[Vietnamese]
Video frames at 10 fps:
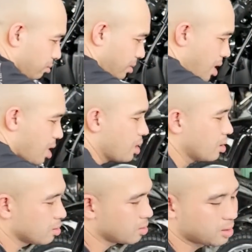
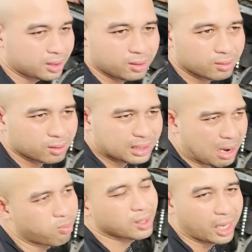nó
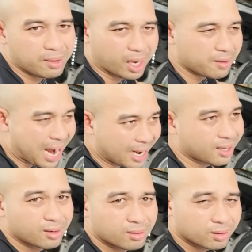không có tỉ mỉ bằng
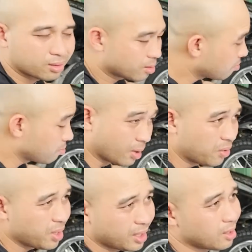
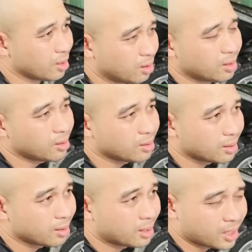bởi vì giữa
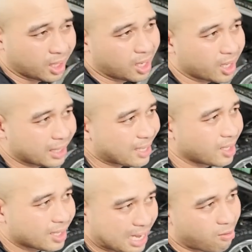cái trên lệch giá
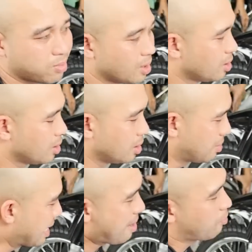tiền công
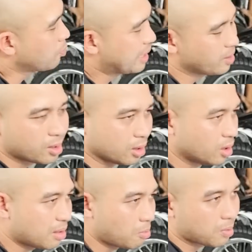mình làm một cái xe sửa
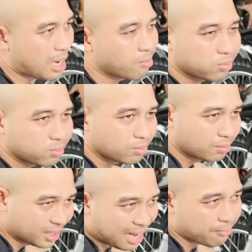chữa một công
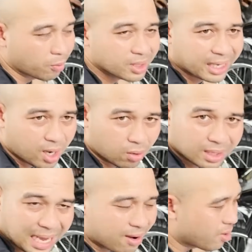mình làm một cái xe dọn nó cao